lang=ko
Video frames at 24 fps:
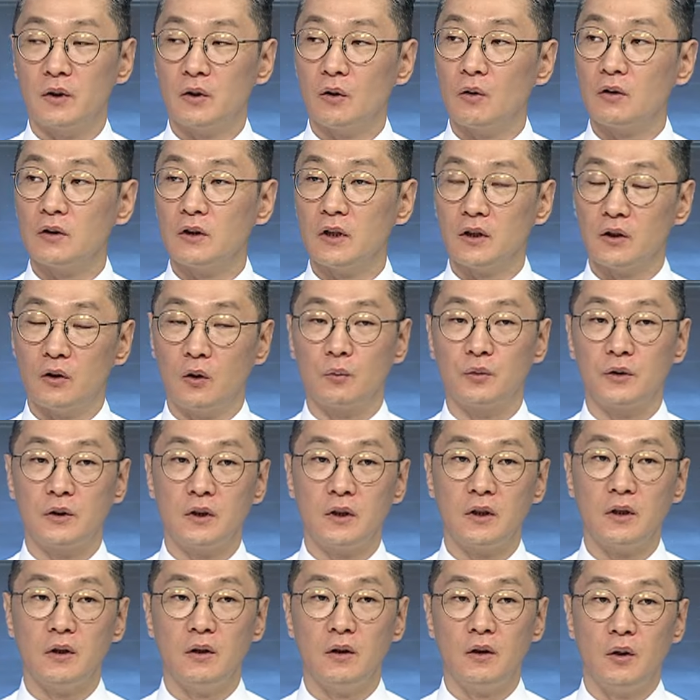성장이
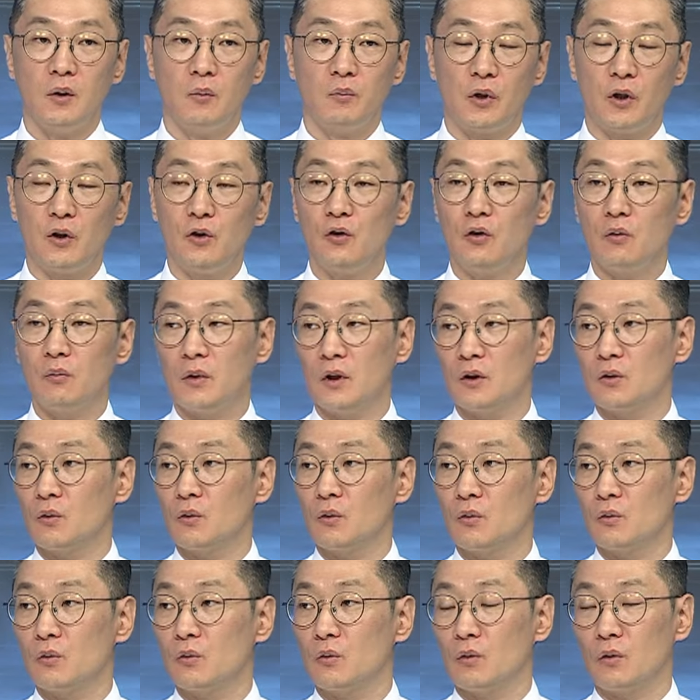없이
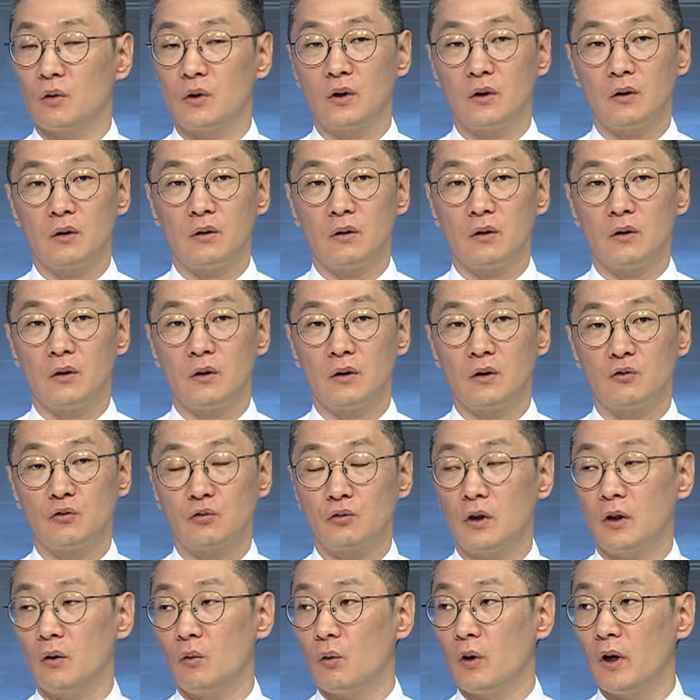밸류업만으로도 이
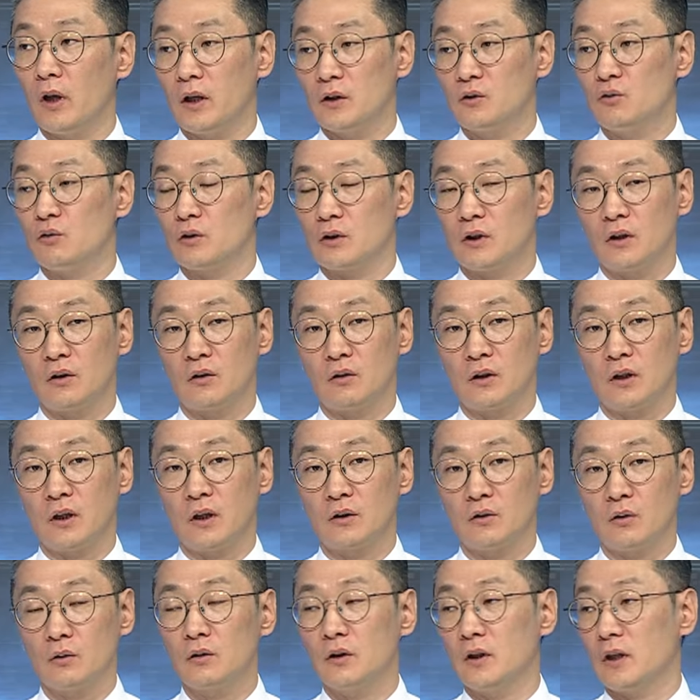주가가 올라갈 수 있겠느냐?
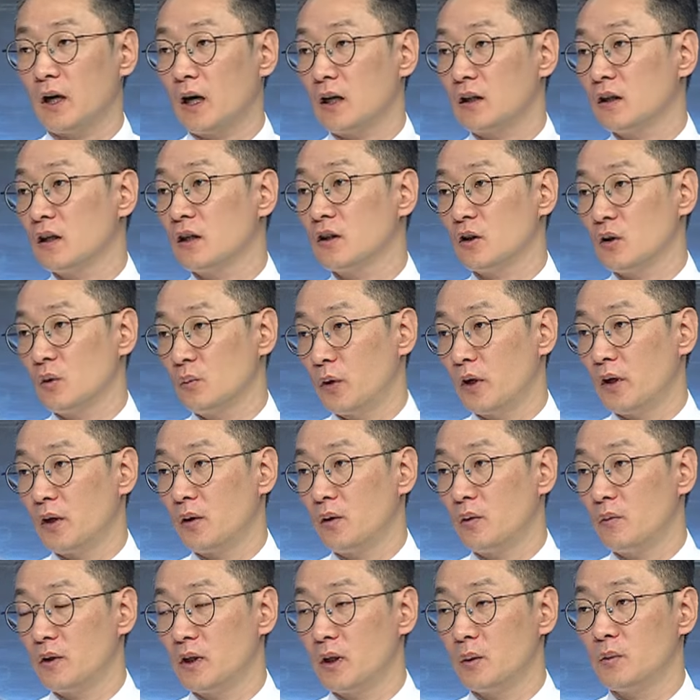저는 그게 가능하다고
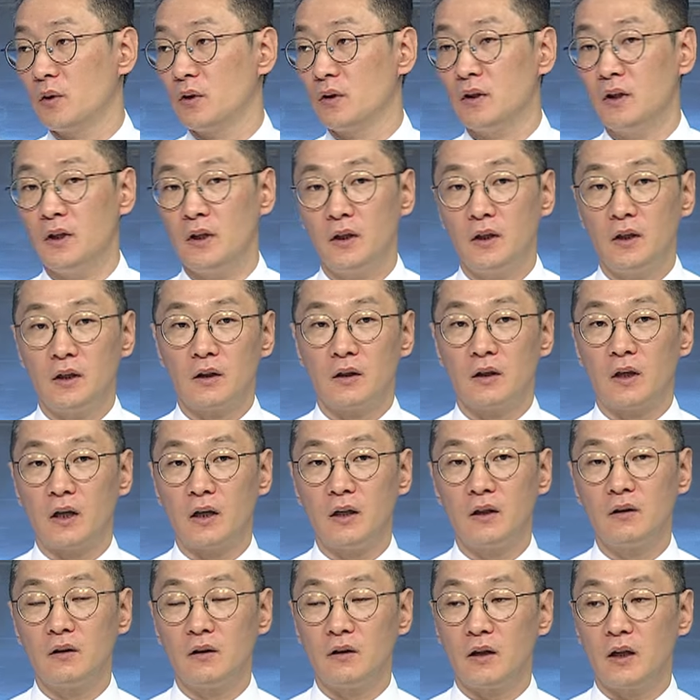봐요. 왜냐하면
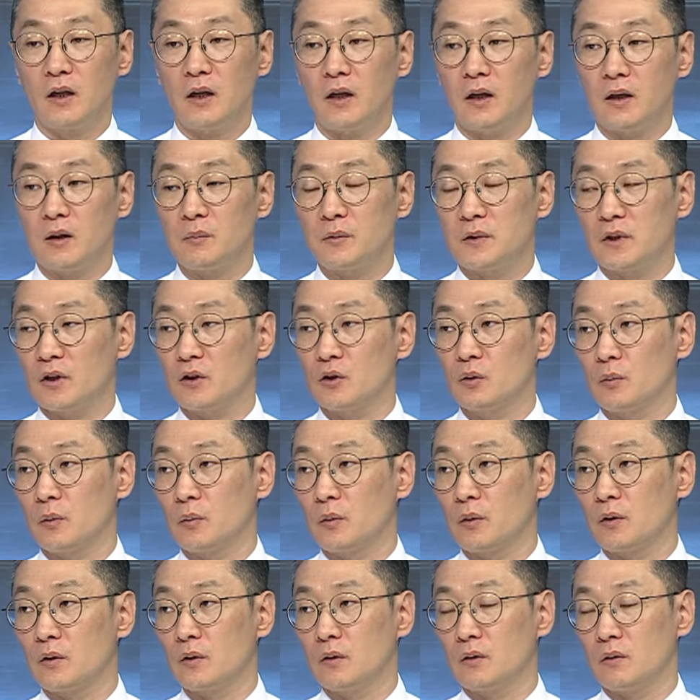개인들의 입장에서
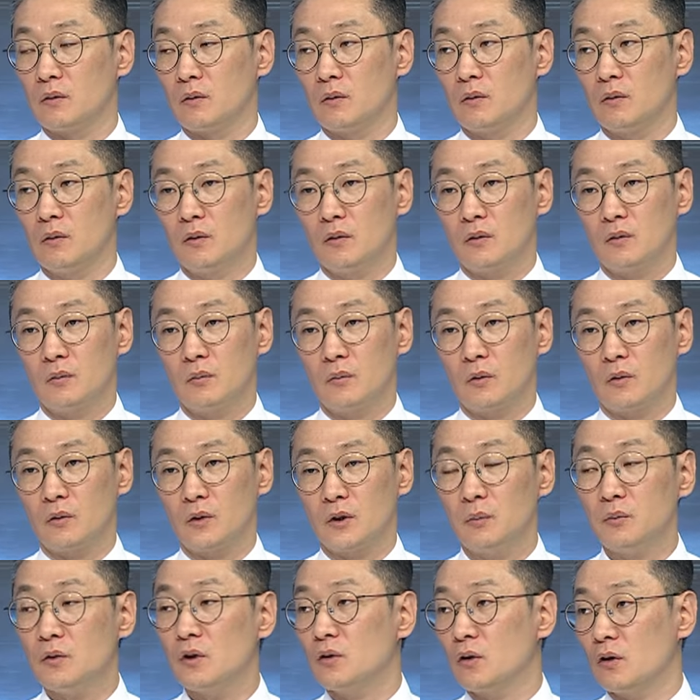보면은 어,
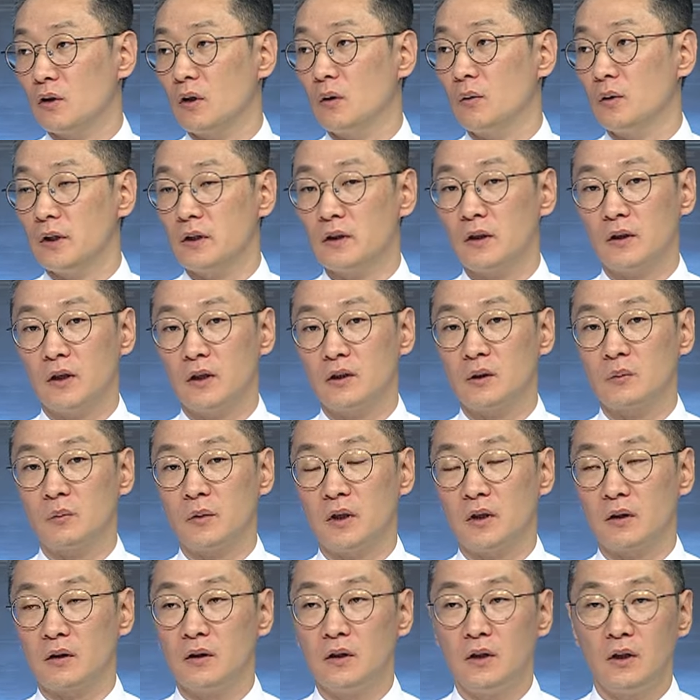힘들 거라고
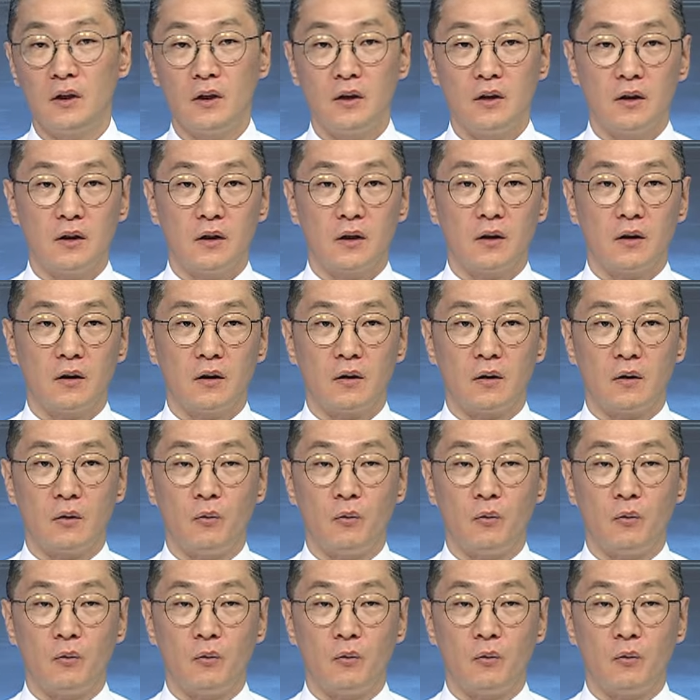생각하지만 어,